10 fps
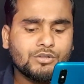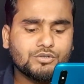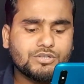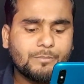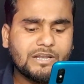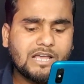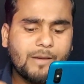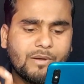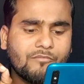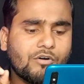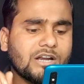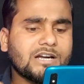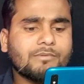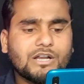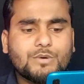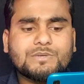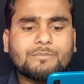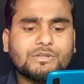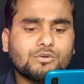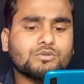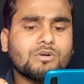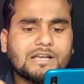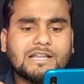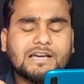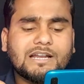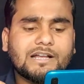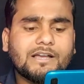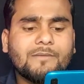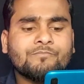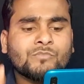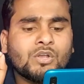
तो सिंपली यहाँ पे वॉलेट वाले ऑप्शन पे दोस्तों क्लिक करेंगे